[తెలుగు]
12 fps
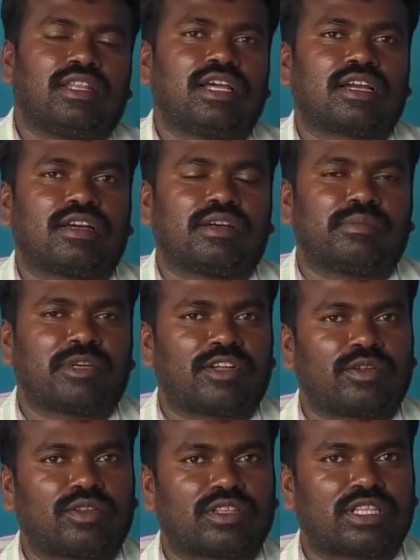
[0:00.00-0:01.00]
ఇందాక
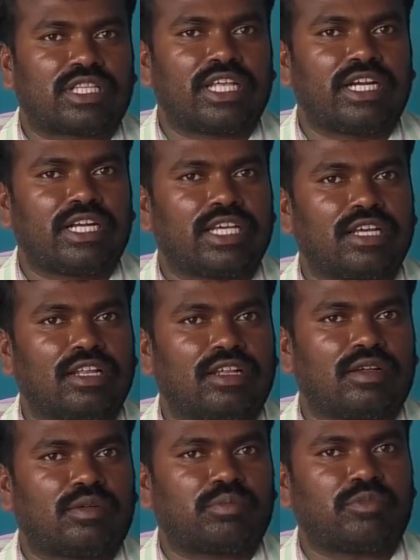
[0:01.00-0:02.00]
మనం తేనెటీగల
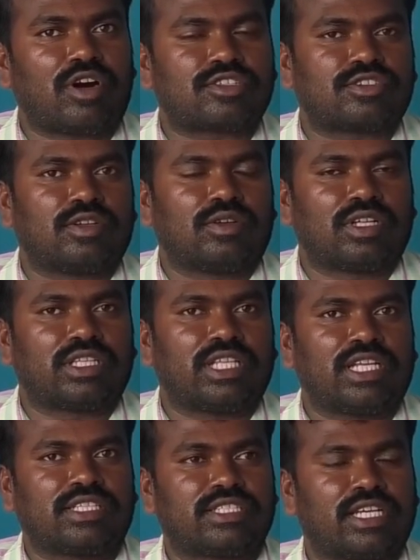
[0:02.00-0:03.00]
బాక్స్లోని
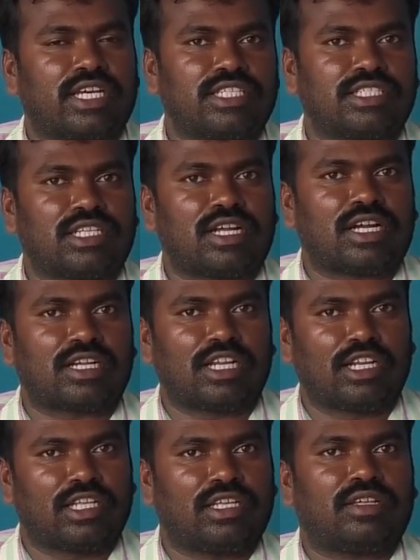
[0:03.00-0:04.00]
తేనె సేకరించిన
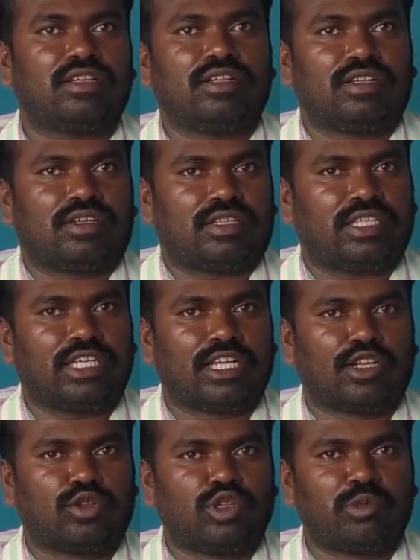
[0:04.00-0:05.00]
అట్టల్ని
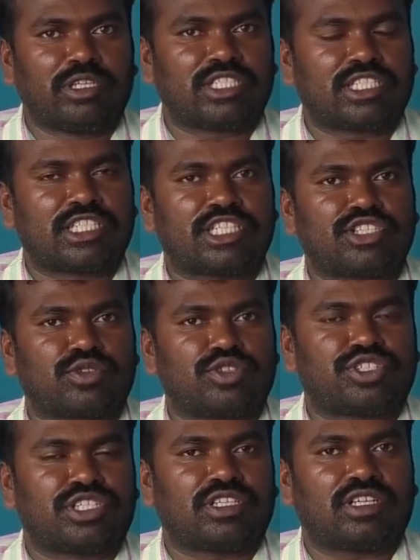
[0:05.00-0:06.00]
ఈగలను దులిపేసేసి
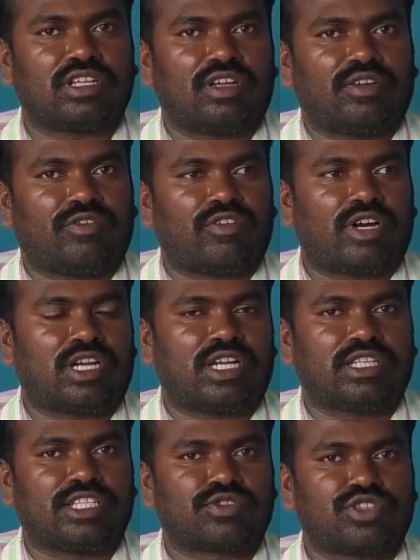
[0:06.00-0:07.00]
తీసుకొచ్చి
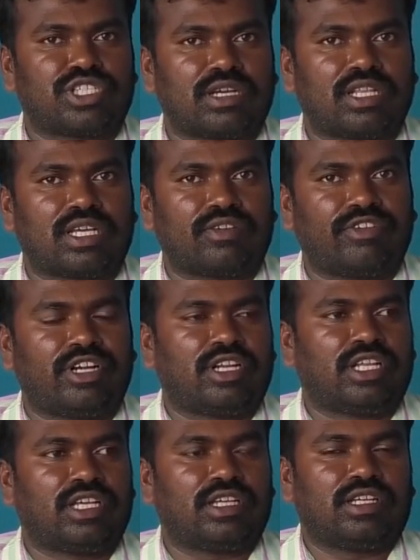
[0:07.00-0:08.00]
వాటిని తీసుకొచ్చాం కదా
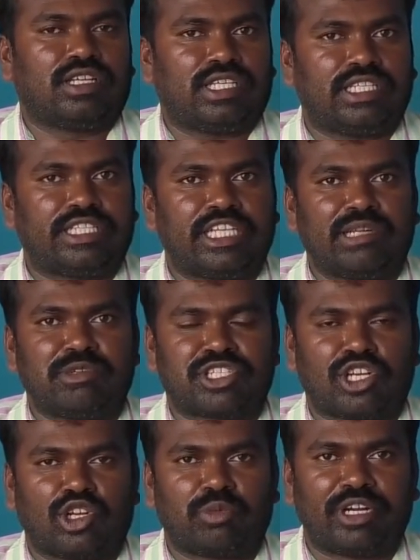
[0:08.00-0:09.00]
వీటిని ఈ తేనె
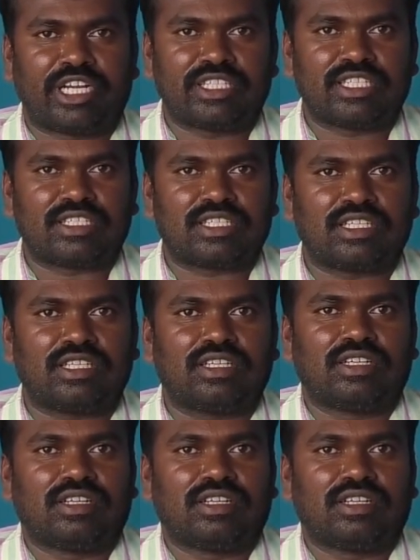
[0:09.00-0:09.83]
మిషన్లో పెట్టేసేసి